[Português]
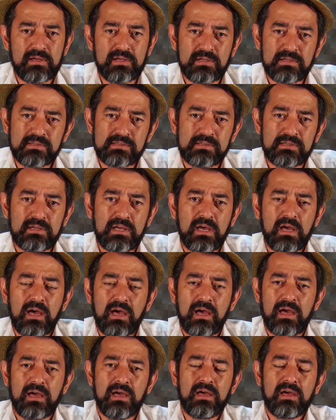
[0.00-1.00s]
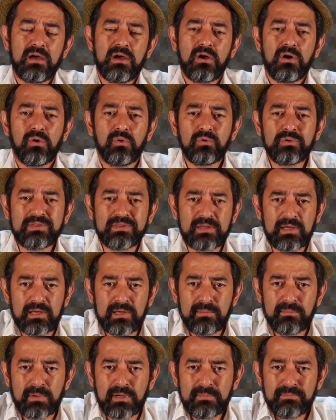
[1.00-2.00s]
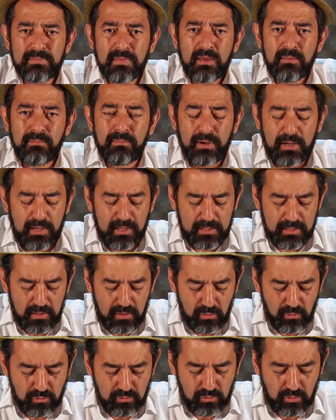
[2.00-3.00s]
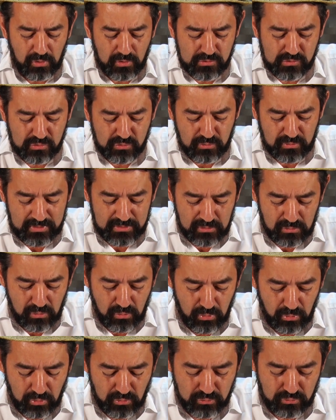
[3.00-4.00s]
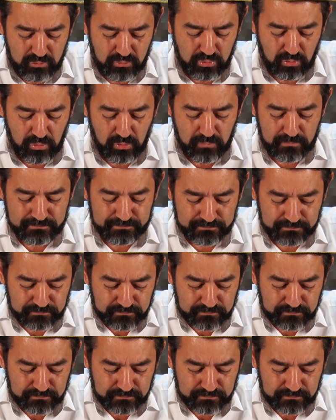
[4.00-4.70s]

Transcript: Esse é o tema para o nosso encontro.